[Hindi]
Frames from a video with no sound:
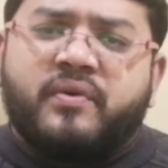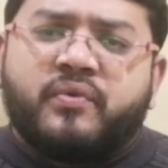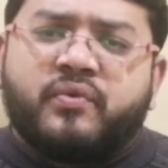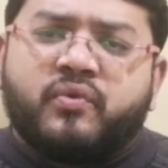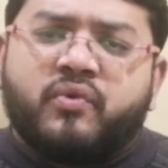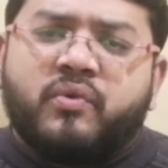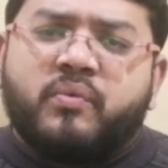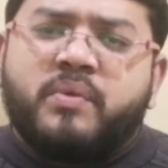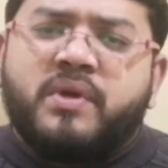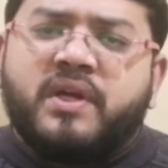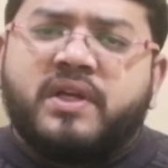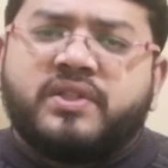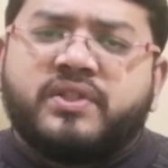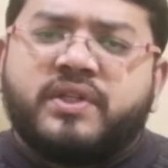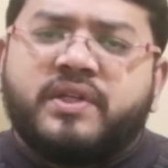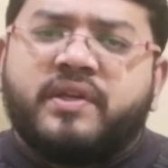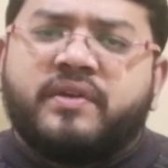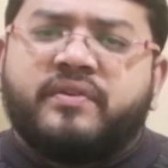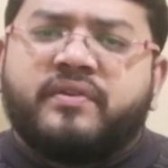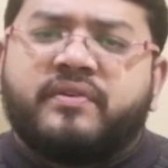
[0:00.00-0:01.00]
हाउस को भी
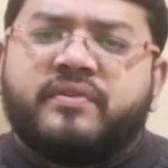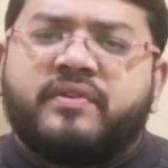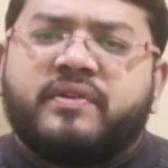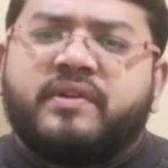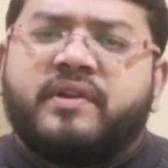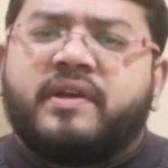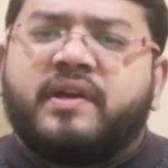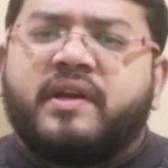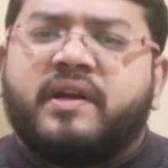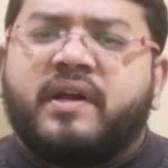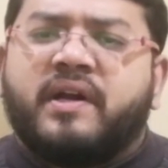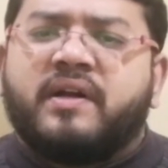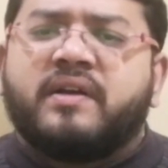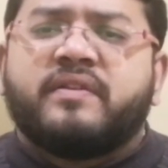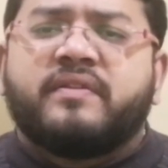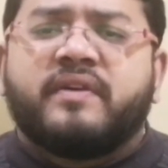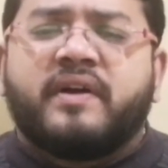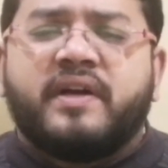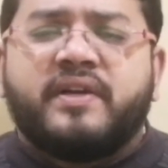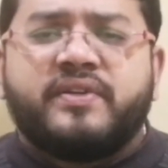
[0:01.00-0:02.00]
अच्छी नज़र से
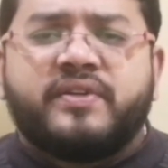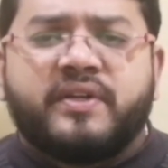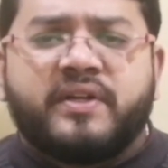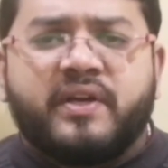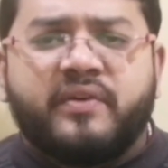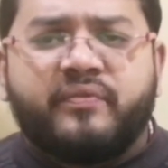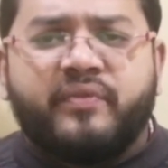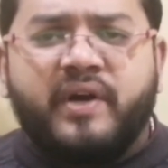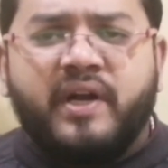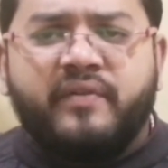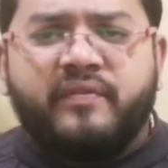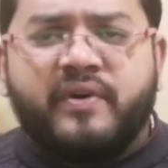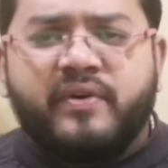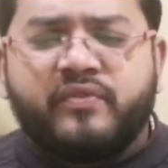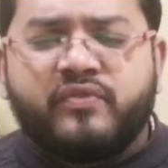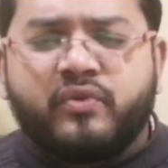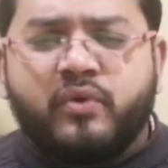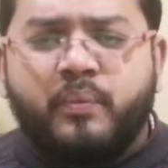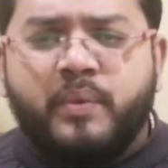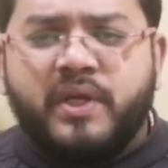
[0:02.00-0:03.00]
देखेगा जायचे के फाइव
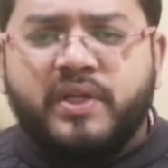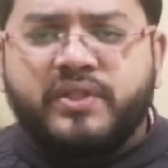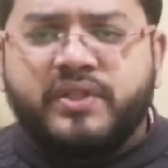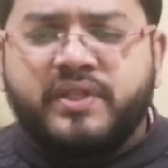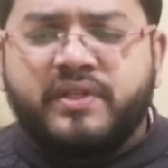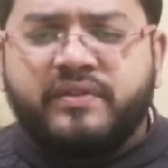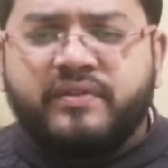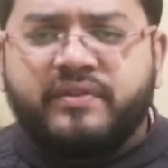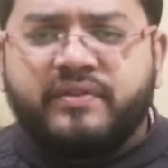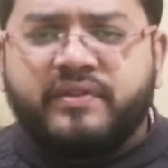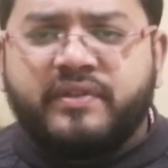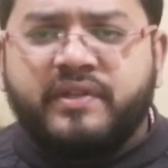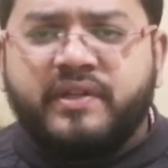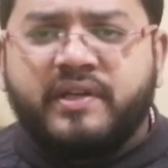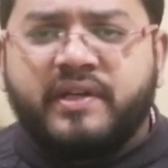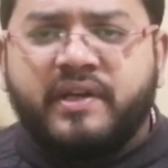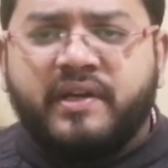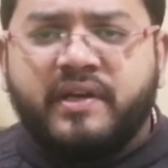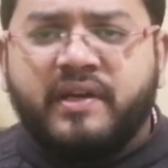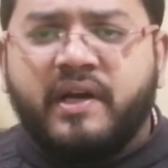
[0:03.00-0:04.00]
हाउस को भी अच्छी नज़र से
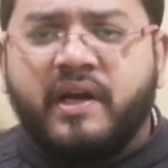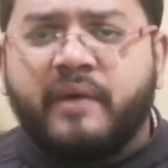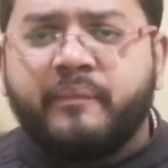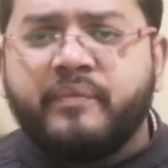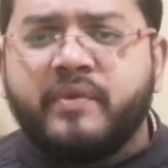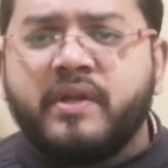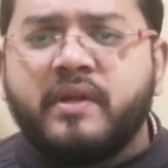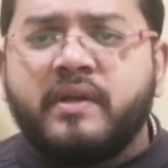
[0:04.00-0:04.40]
देखेगा